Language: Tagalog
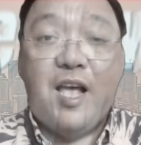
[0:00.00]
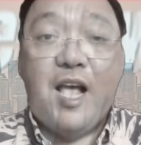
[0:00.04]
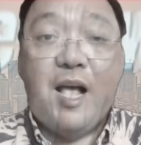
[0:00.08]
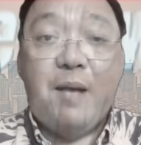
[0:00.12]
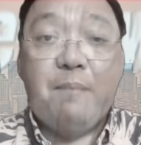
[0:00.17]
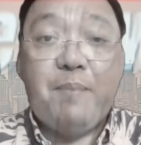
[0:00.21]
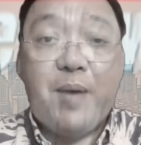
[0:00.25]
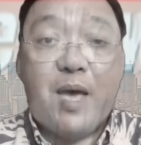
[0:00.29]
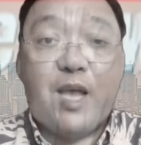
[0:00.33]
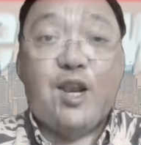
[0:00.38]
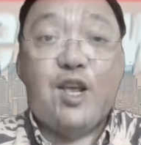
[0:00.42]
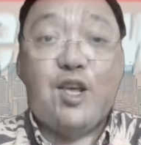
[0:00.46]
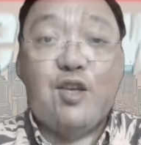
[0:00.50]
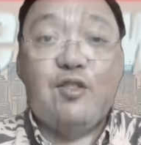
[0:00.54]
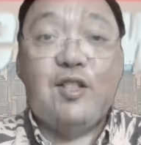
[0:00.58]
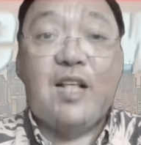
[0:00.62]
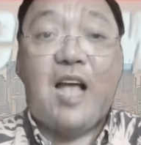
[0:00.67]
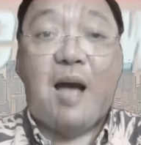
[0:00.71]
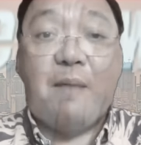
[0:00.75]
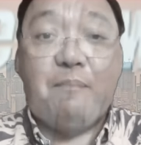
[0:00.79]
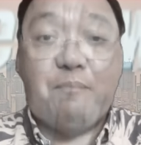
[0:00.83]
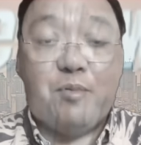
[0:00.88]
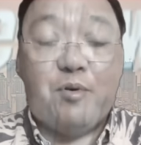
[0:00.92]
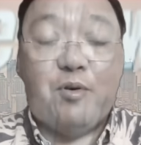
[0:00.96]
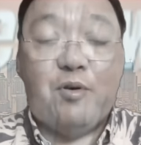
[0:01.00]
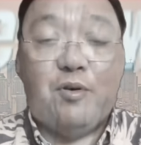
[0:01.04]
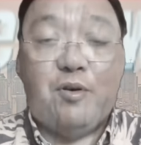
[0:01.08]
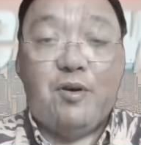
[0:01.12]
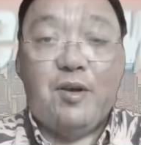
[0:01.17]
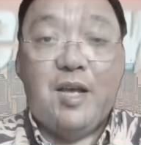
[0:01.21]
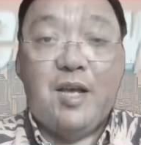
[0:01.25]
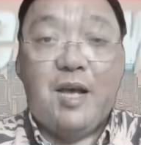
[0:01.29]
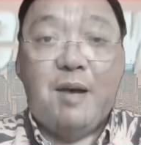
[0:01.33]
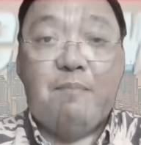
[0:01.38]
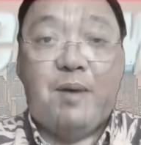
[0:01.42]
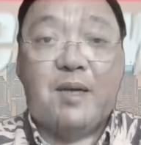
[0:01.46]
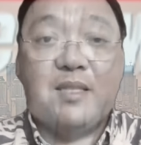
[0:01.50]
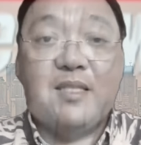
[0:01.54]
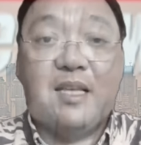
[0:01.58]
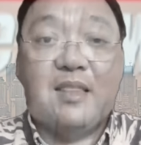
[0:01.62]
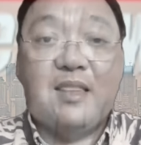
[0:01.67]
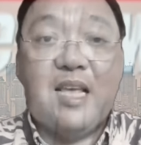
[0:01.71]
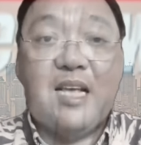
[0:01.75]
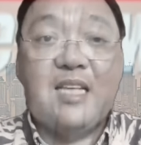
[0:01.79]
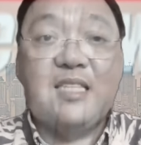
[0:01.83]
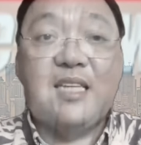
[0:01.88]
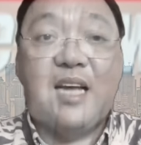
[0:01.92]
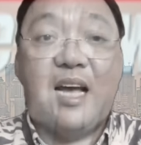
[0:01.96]
Pero yun nga po,
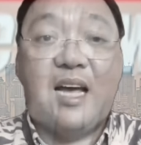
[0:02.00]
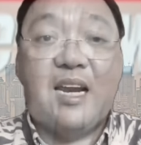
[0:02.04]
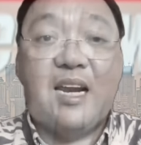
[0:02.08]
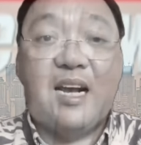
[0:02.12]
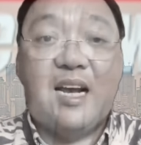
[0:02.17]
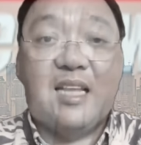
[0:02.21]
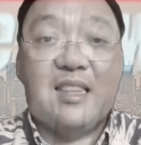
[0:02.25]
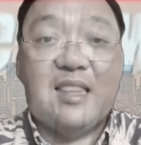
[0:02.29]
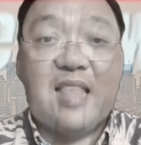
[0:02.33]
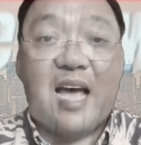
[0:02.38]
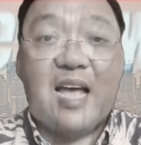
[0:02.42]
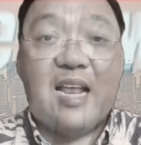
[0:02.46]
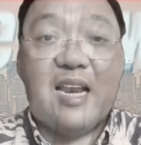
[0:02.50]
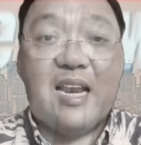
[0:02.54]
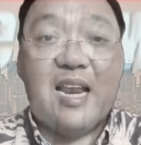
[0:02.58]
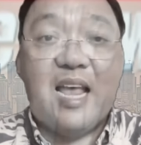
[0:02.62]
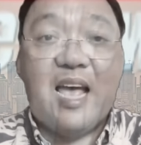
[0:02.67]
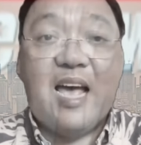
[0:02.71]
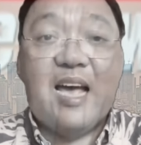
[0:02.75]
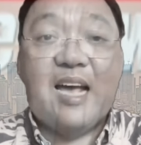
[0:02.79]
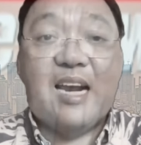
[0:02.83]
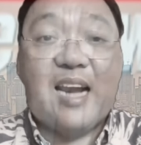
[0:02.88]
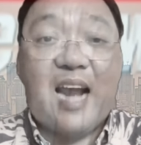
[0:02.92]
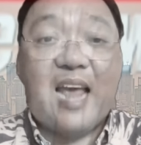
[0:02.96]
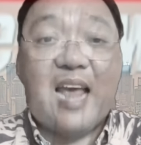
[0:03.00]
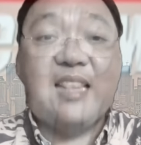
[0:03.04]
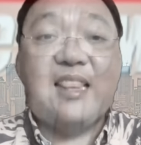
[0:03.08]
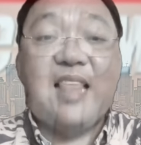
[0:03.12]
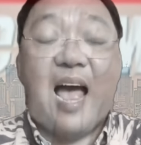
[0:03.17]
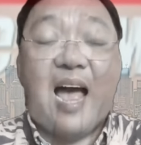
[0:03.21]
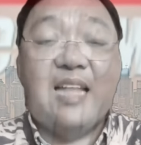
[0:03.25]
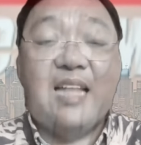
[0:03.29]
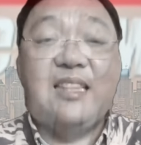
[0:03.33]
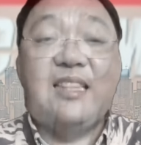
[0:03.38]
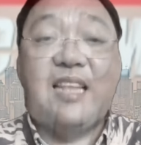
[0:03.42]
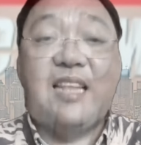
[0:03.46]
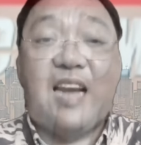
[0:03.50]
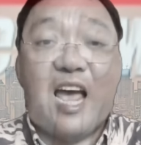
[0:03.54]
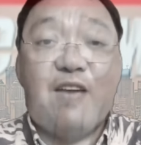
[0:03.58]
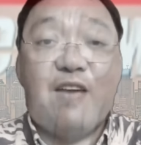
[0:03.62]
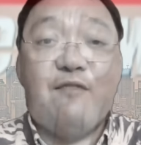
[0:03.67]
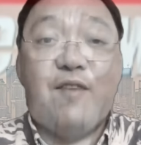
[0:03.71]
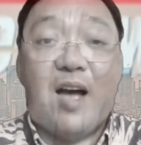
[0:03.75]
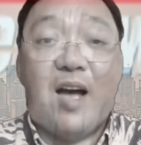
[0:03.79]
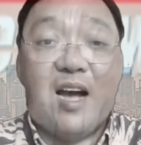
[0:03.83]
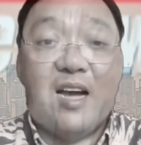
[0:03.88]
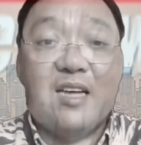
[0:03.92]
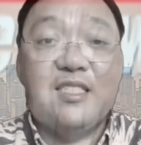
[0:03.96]
pagdating sa karagatan, right-hand
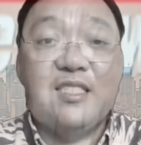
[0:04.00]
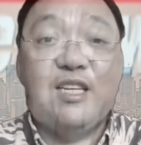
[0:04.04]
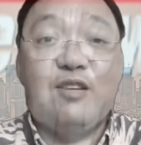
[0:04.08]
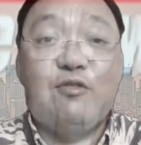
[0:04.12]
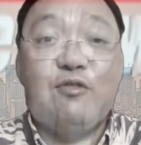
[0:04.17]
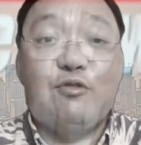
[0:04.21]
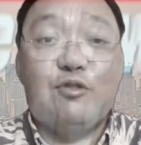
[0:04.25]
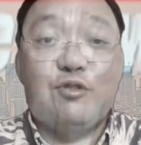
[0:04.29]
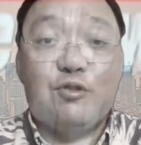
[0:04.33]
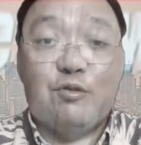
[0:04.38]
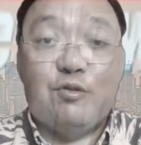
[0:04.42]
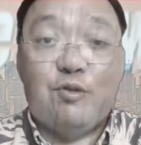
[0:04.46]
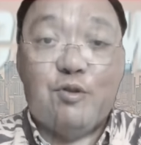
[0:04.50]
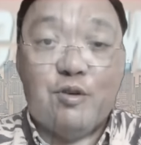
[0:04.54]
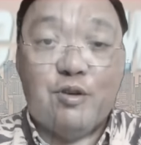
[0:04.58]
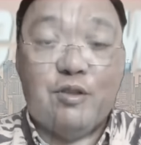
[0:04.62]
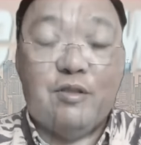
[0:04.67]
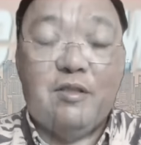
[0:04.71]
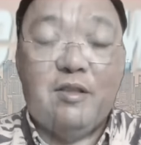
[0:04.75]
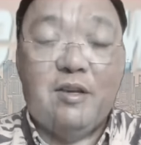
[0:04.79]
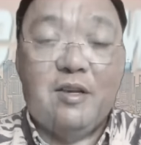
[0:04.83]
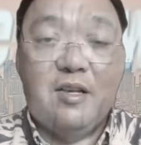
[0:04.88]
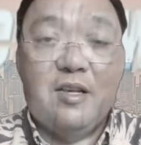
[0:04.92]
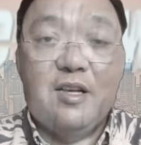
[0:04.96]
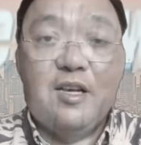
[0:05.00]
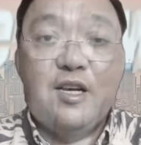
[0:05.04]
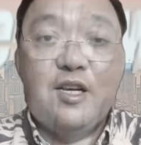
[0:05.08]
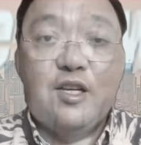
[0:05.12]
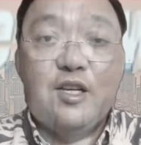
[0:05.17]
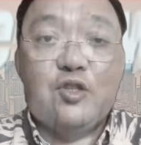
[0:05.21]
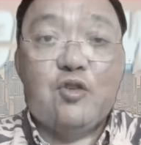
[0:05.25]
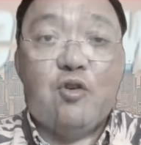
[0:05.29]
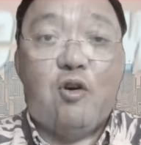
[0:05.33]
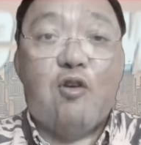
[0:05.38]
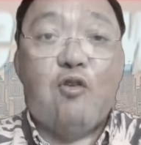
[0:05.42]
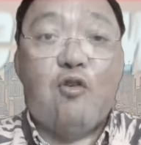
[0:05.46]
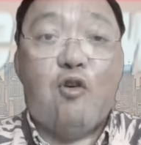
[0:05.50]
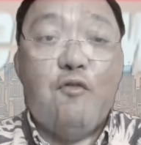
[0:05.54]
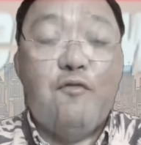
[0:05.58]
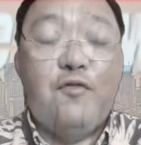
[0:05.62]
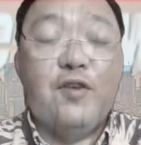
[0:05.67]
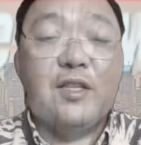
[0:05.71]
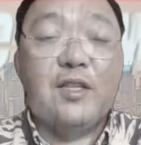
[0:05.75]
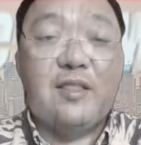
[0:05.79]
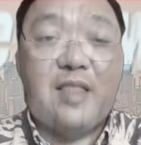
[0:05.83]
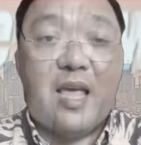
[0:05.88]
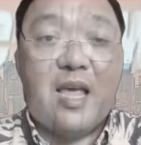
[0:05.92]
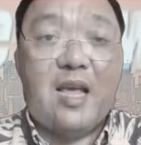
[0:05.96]
drive ang sinusunod. So ang
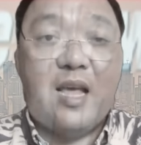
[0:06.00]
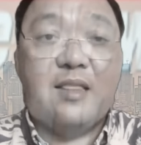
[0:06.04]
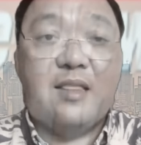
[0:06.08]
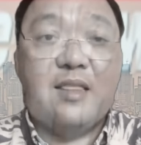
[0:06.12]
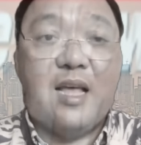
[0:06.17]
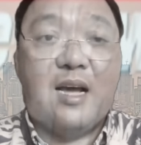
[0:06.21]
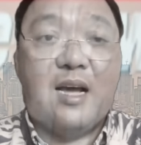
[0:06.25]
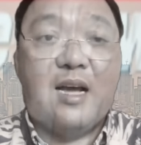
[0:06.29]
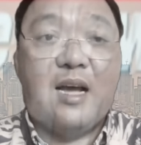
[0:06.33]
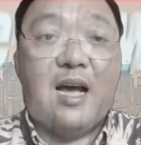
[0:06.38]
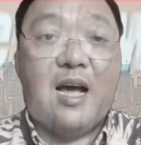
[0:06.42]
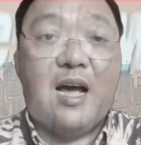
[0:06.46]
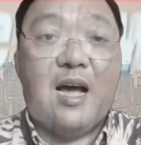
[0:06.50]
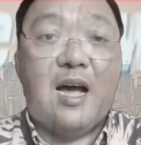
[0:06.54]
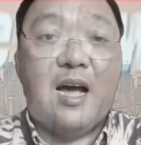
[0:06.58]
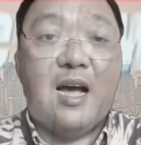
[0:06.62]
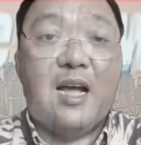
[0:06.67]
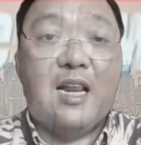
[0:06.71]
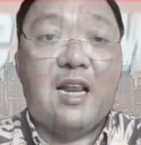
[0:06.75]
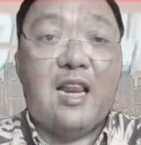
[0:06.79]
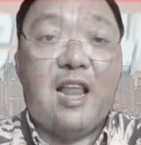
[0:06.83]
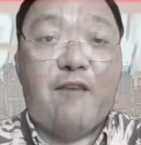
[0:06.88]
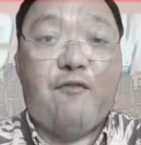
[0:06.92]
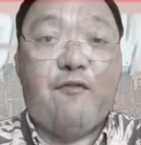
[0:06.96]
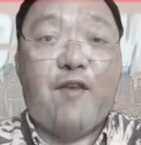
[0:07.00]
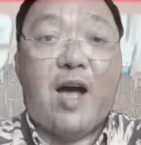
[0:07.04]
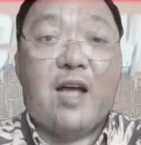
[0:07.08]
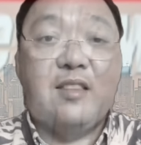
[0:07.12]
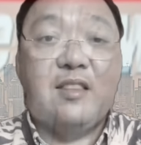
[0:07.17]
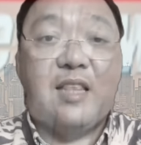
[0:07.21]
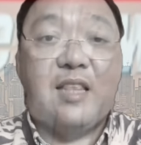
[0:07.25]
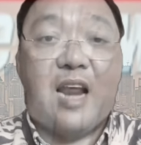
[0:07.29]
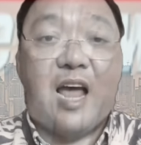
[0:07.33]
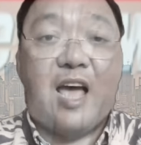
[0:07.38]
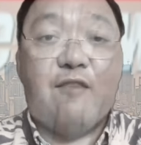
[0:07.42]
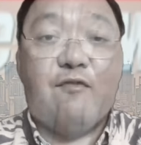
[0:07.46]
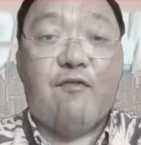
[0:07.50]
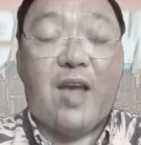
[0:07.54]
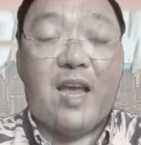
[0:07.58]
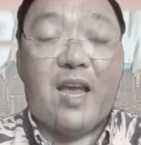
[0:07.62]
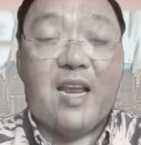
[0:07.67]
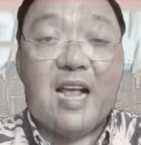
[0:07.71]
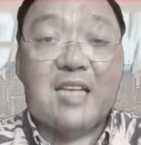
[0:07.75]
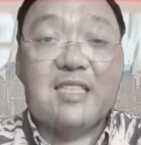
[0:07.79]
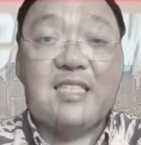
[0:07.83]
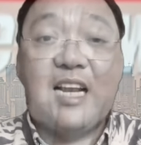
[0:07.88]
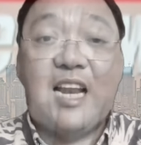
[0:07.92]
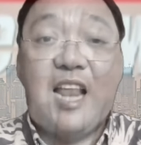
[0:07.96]
overtake ng uh, ah, left-hand drive ay eh,
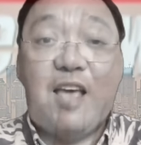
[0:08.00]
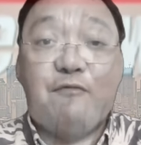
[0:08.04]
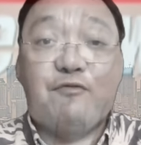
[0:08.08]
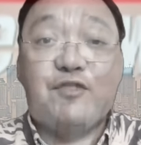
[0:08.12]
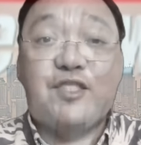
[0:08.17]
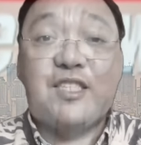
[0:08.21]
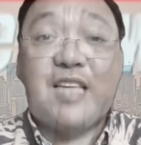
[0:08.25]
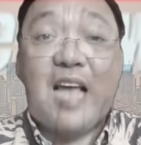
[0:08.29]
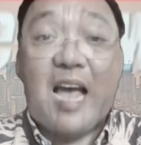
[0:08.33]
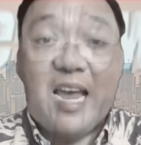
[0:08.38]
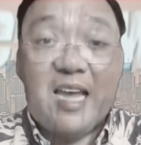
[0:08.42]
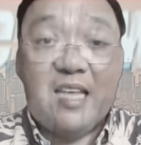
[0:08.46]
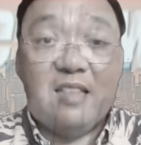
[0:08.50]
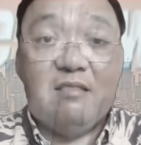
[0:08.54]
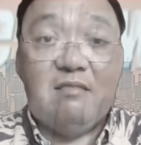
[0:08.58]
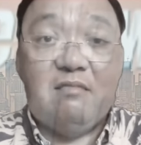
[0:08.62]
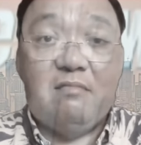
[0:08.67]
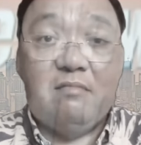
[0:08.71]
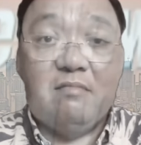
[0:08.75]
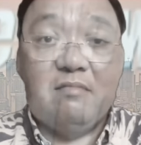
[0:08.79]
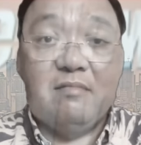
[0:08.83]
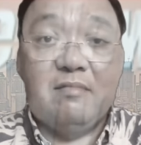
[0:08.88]
nasa left side